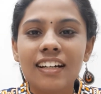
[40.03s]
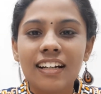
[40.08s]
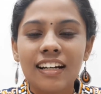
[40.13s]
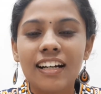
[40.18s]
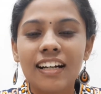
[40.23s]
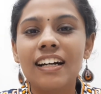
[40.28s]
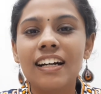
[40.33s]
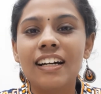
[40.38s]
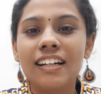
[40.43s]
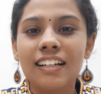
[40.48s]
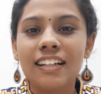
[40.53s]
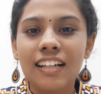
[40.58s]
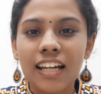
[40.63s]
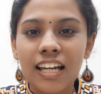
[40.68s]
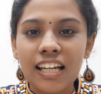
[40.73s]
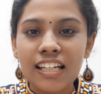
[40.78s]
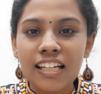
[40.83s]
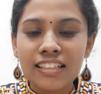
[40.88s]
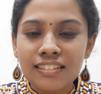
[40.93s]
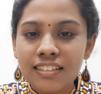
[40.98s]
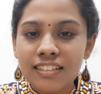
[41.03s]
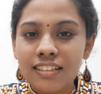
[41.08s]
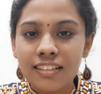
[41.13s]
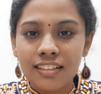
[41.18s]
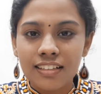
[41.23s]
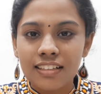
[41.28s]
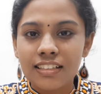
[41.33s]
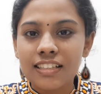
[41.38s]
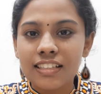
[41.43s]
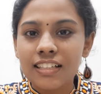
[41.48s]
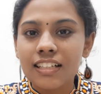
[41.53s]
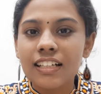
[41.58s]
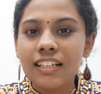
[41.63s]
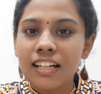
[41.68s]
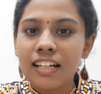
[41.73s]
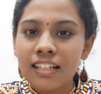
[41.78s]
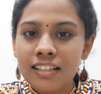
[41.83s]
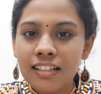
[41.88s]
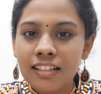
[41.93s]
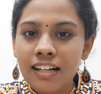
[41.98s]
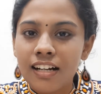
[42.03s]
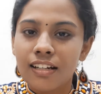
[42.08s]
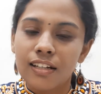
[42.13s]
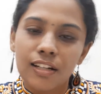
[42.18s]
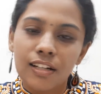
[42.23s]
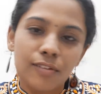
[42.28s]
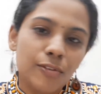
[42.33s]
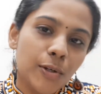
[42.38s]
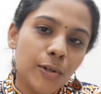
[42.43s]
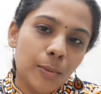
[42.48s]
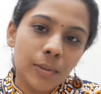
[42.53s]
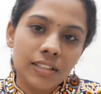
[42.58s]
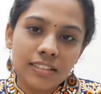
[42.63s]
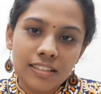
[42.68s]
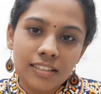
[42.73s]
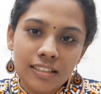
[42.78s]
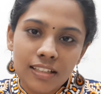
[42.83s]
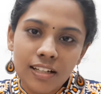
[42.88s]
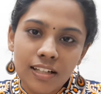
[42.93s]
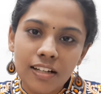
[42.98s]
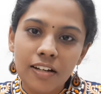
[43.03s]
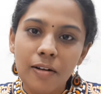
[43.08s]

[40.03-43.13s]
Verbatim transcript: uh, இந்த இயர் எண்டுக்கான ரிவ்யூ வந்து